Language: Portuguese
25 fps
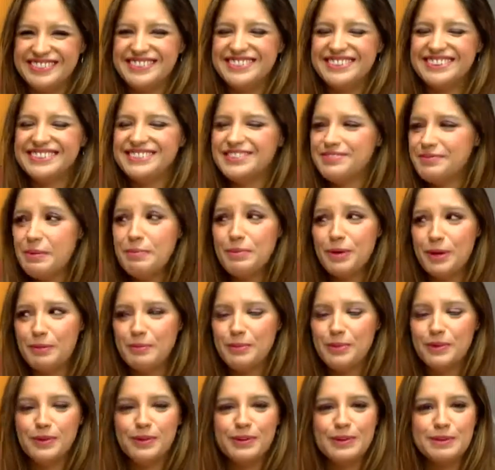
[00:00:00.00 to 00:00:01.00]
lembro. Memória
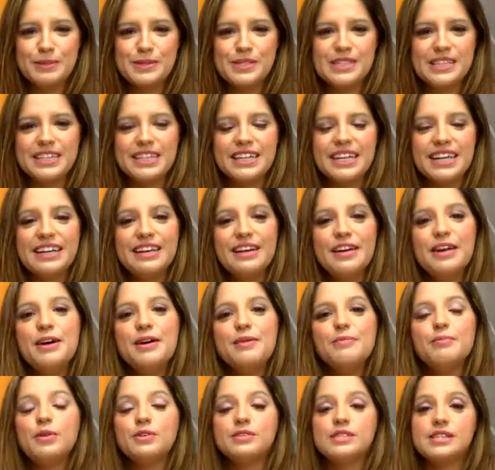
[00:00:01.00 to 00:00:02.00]
boa você tem.
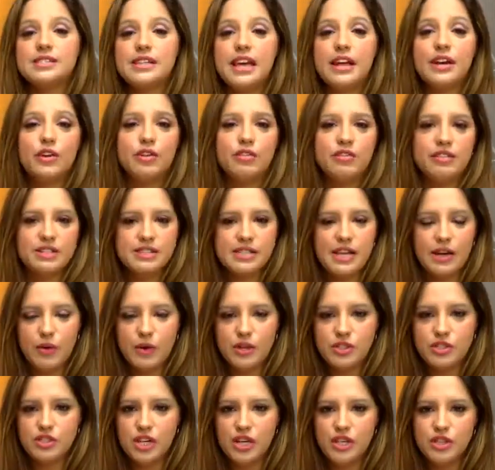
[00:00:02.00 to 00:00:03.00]
Bom, vocês querem conversar com
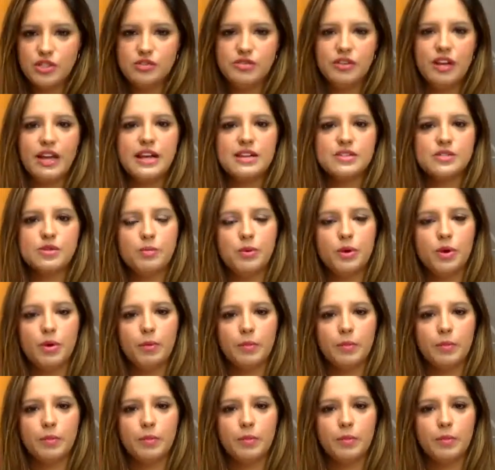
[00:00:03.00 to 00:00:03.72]
a gente, falar sobre